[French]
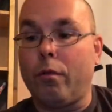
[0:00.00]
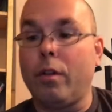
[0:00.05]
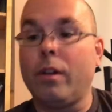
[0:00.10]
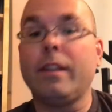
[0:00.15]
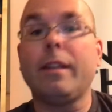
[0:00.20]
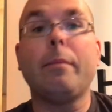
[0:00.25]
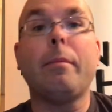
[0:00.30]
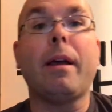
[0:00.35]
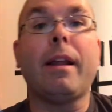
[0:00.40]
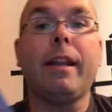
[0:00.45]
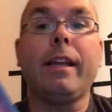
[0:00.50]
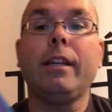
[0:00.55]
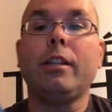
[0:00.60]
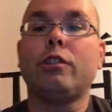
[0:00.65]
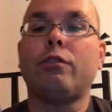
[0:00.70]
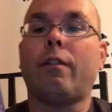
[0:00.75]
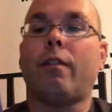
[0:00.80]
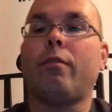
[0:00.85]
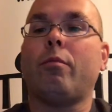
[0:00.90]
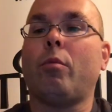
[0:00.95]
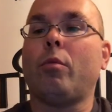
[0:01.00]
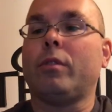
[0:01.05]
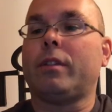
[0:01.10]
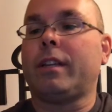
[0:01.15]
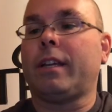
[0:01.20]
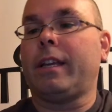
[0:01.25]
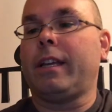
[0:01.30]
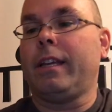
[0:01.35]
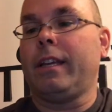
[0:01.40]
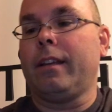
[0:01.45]
va le déballer. Je vais vous
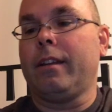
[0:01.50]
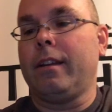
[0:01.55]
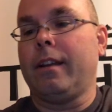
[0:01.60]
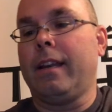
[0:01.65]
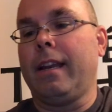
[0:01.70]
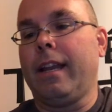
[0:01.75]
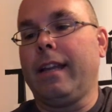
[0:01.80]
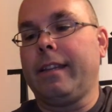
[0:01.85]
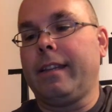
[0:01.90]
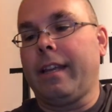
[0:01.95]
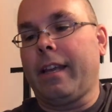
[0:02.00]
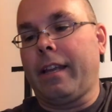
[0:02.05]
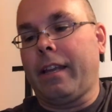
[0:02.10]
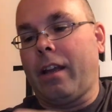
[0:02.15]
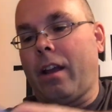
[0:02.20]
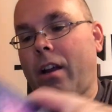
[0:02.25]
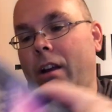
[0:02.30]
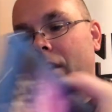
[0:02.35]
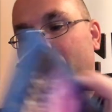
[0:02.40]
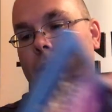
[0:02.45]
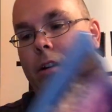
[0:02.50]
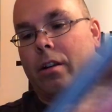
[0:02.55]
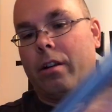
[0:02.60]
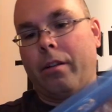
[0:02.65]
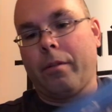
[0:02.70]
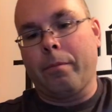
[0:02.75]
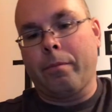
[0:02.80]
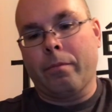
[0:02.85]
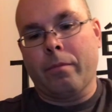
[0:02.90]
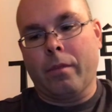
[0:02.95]
montrer
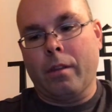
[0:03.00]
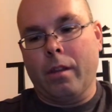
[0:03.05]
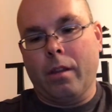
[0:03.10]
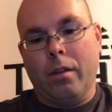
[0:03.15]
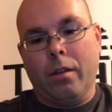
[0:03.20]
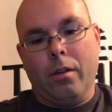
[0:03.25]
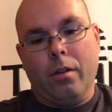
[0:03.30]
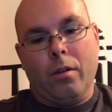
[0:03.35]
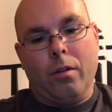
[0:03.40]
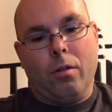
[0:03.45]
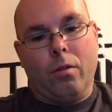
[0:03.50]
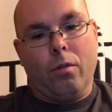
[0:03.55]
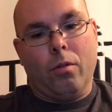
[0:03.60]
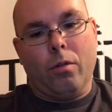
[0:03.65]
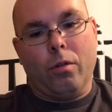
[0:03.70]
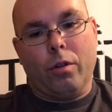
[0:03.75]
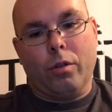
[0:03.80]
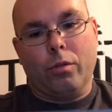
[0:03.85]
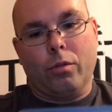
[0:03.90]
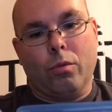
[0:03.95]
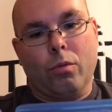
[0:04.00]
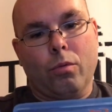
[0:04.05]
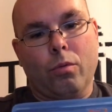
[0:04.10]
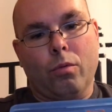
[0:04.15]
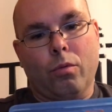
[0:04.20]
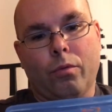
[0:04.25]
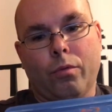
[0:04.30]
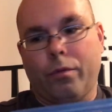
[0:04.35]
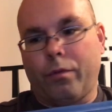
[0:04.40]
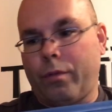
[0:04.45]
l'intérieur. On
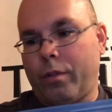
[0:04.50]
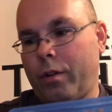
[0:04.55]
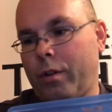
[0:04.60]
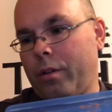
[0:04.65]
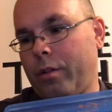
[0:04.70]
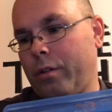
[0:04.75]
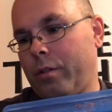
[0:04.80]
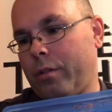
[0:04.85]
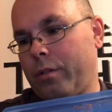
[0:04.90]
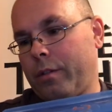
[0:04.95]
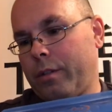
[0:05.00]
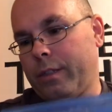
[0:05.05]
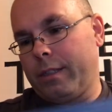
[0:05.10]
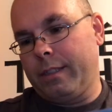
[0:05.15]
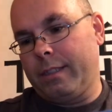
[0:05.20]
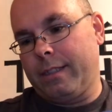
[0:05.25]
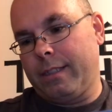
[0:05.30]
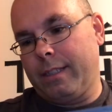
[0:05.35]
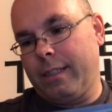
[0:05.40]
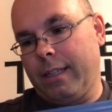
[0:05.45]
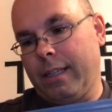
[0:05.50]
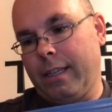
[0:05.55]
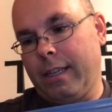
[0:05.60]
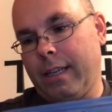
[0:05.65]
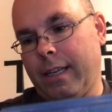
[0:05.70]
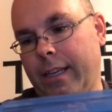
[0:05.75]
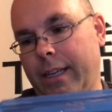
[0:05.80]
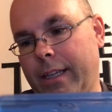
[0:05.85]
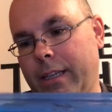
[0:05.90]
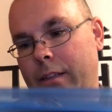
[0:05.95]
retrouve ici
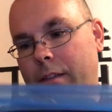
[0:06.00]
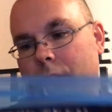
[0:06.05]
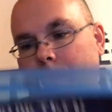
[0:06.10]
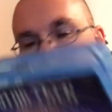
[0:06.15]
les